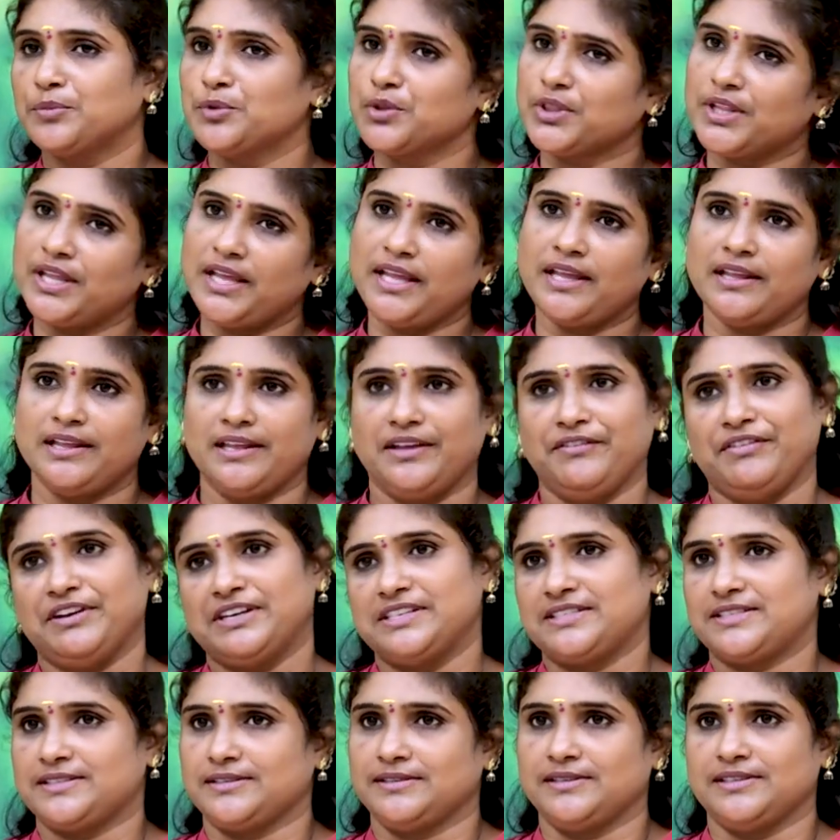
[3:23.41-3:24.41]
ముందు
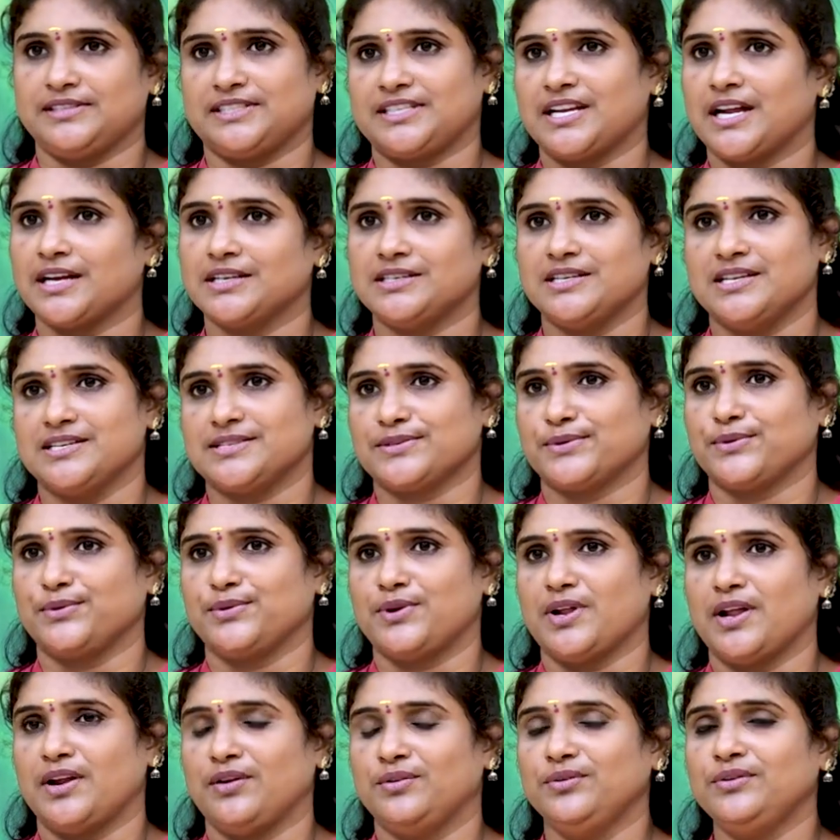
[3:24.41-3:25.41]
ఈవెంట్స్ స్టార్ట్
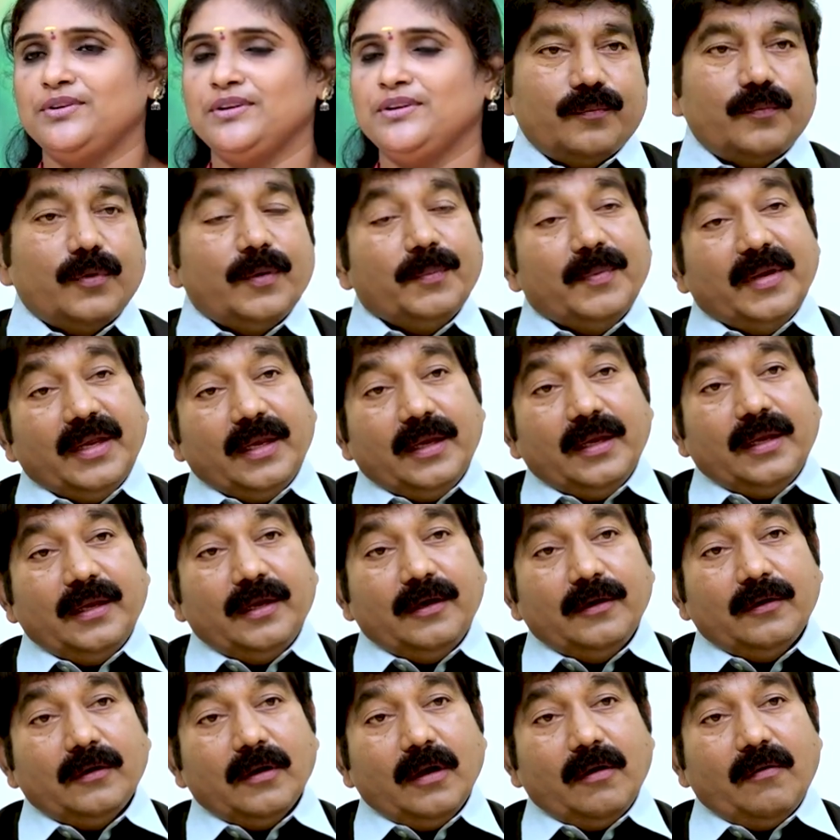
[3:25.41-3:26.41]
చేసుకున్నాను ఇప్పుడు మీ
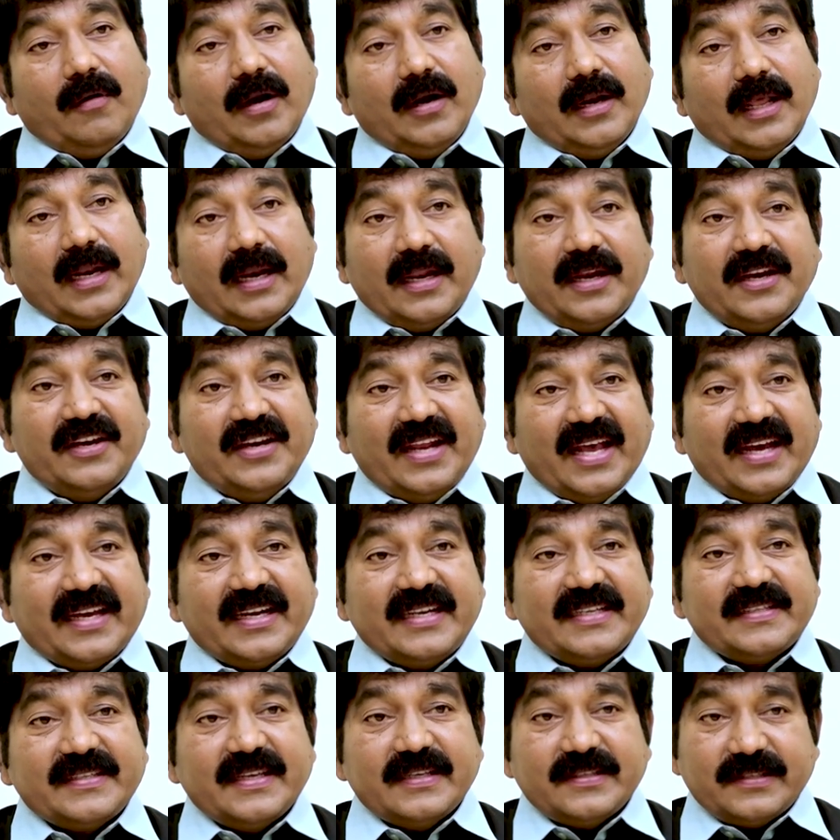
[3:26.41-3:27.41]
ఇంట్లో వాళ్ళు ఎలా
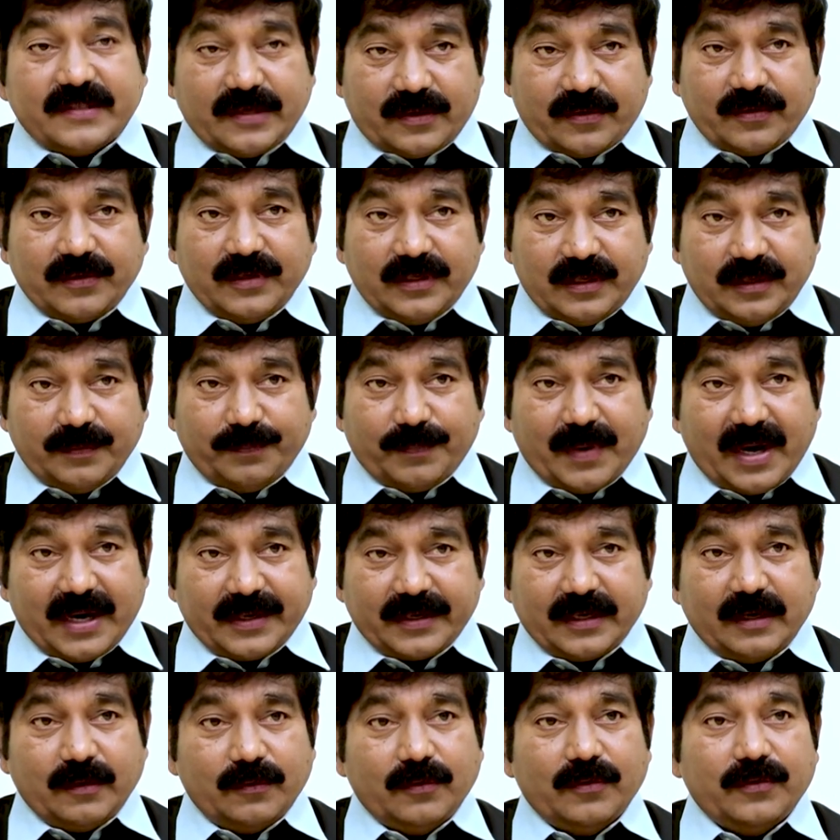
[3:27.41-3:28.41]
ఎంకరేజ్ చేశారు ఈ
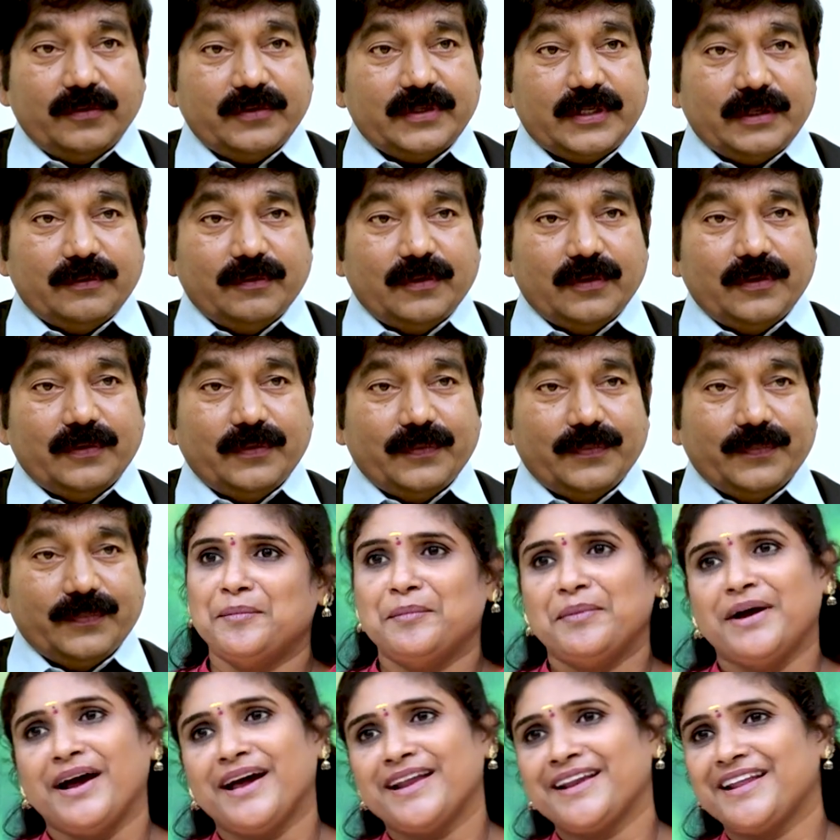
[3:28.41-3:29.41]
పాటల విషయంలో
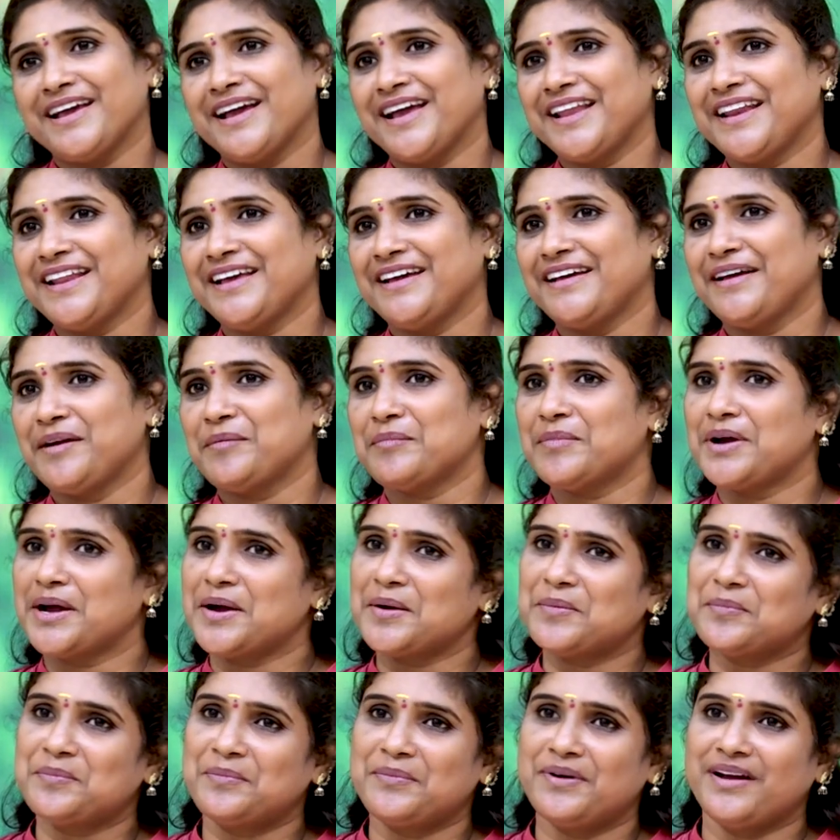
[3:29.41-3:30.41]
మా నాన్న మా
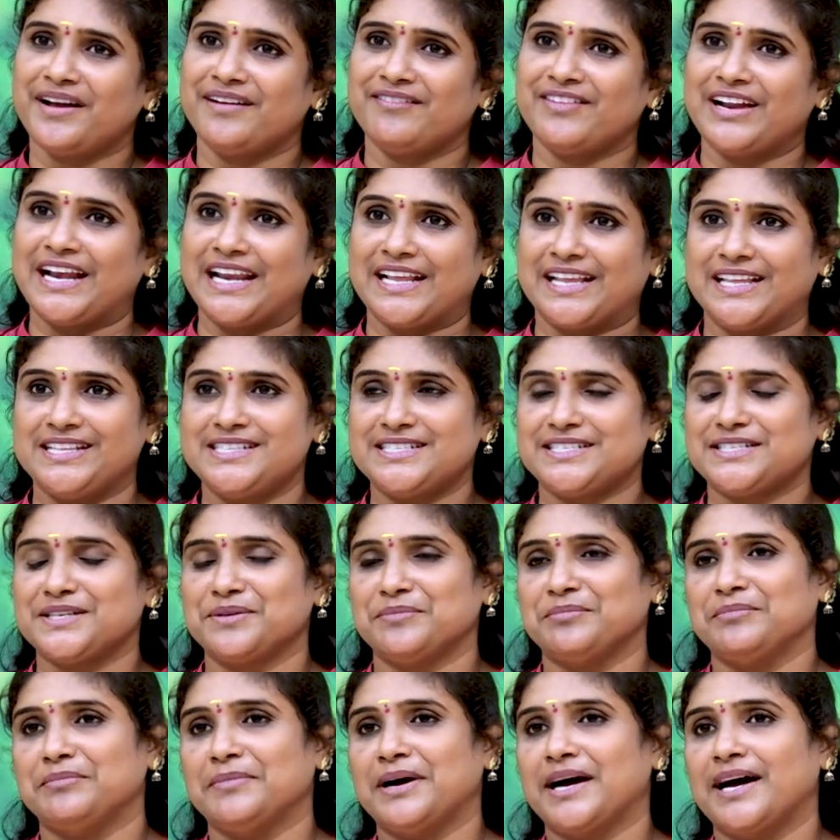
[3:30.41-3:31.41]
అమ్మ వాళ్ళకి
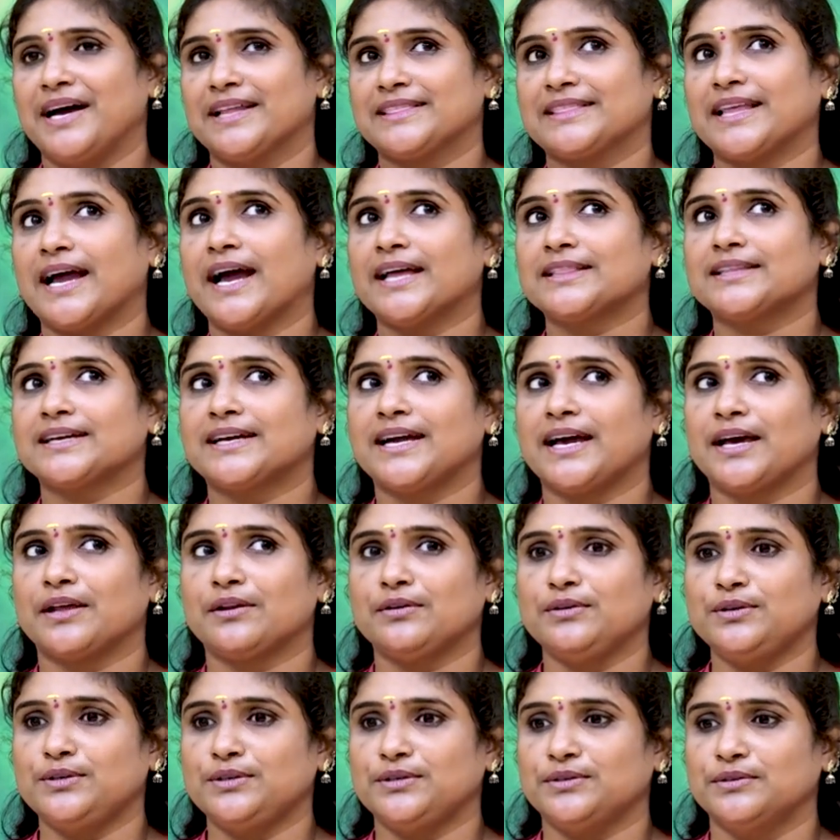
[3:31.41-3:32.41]
ఇష్టం మా
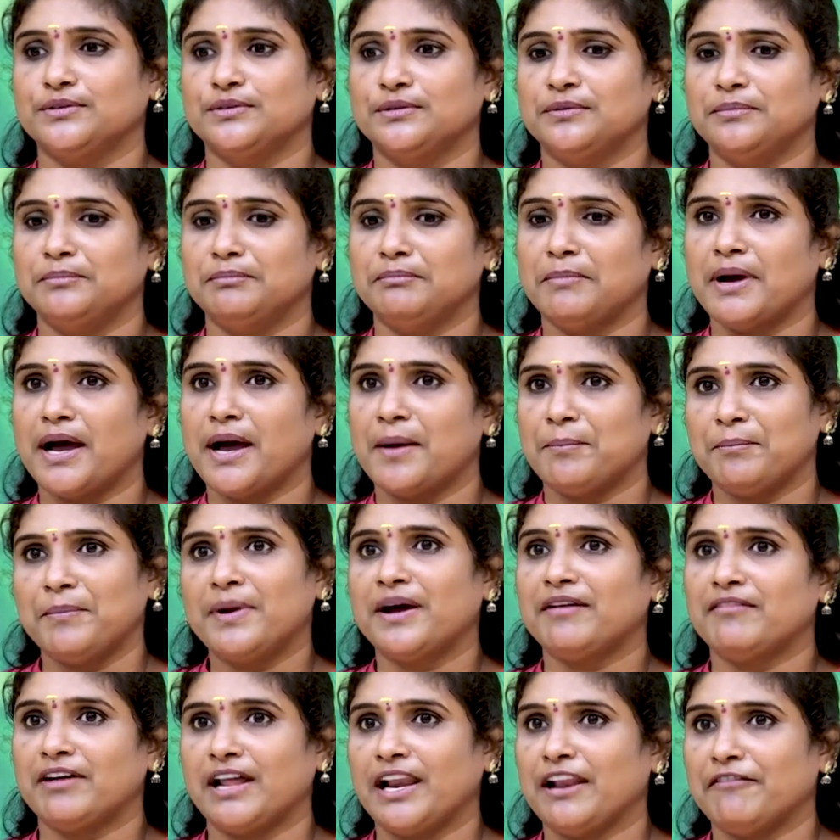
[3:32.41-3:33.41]
తాతగారు మా
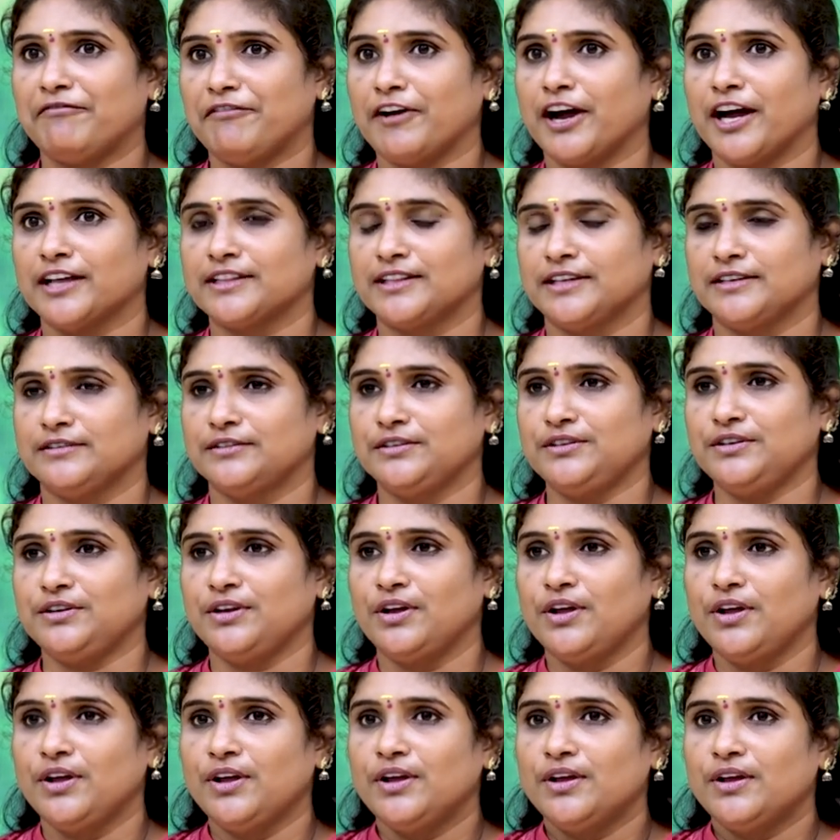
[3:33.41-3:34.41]
అమ్మ వాళ్ళ ఫాదరు
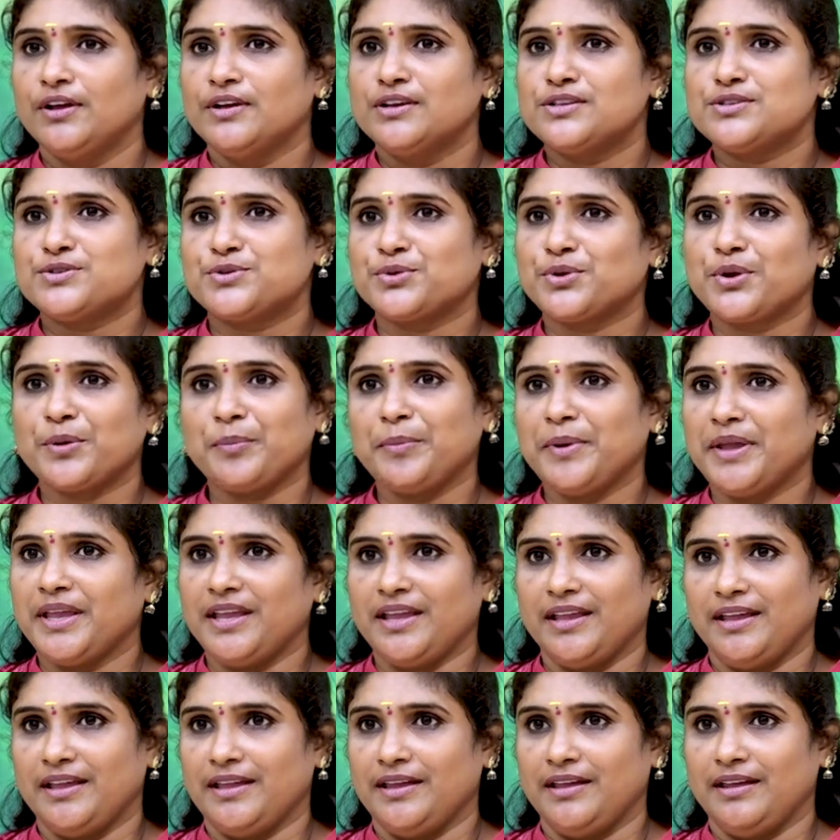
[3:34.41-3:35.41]
సురభి